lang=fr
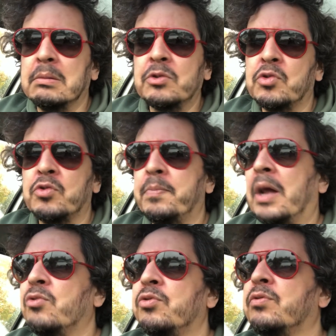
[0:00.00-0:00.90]
je
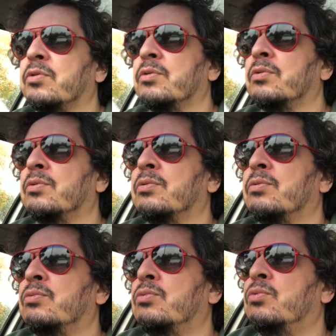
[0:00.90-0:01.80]
parle juste de,
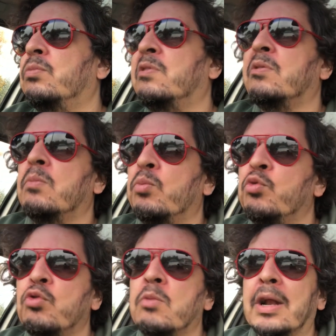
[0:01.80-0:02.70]

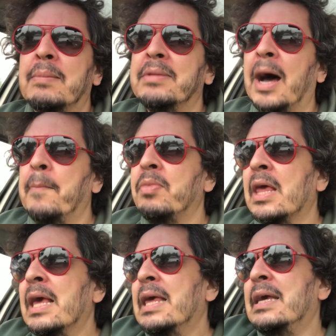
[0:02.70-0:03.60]
musulmans, lambda,
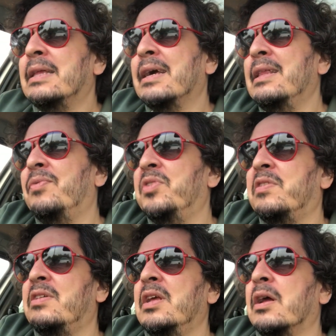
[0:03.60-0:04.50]
et très
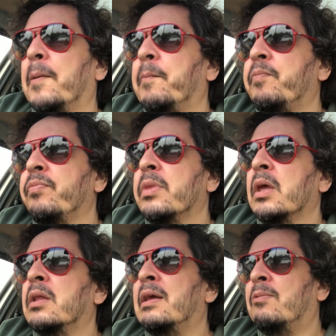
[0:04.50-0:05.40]
difficile
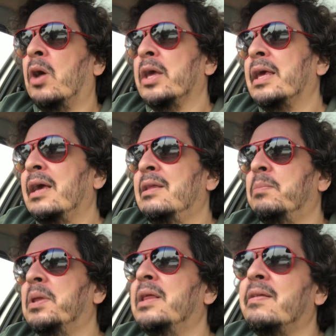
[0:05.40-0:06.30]
d'avoir une
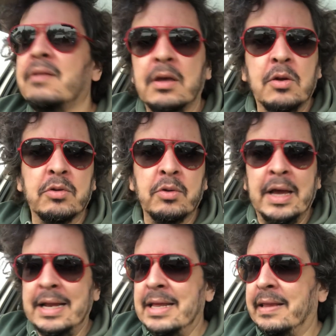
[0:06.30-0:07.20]
crédibilité quand on est
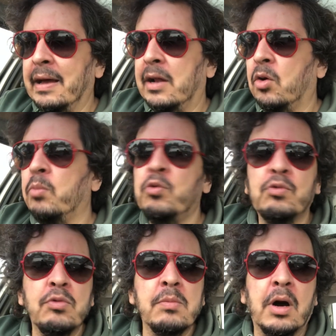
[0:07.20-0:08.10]
un État non
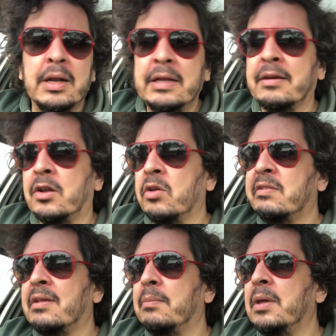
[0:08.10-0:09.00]
musulman, un État non
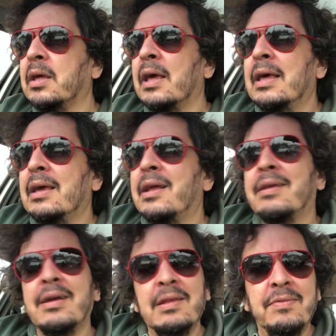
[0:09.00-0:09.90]
islamique, et
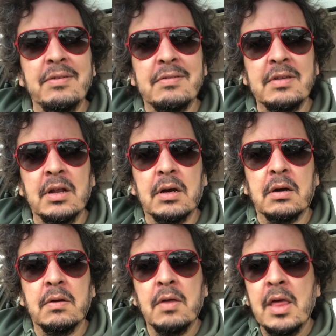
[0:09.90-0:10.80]
très difficile
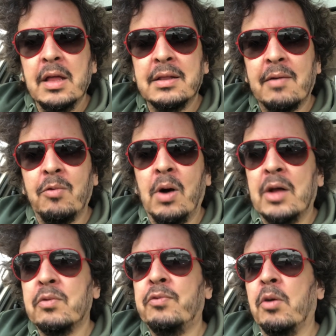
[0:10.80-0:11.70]

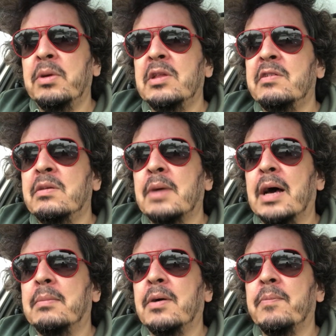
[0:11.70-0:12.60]
d'avoir, de former des
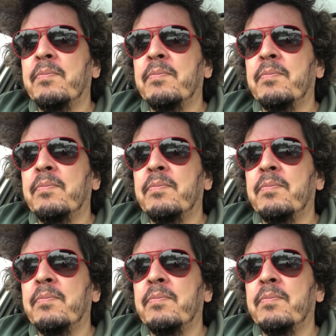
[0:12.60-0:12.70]
imams